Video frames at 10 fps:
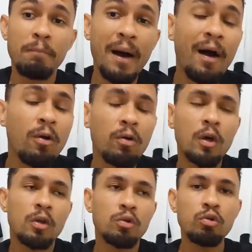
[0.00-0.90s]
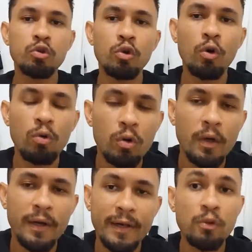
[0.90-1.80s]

Paulo do jogo é,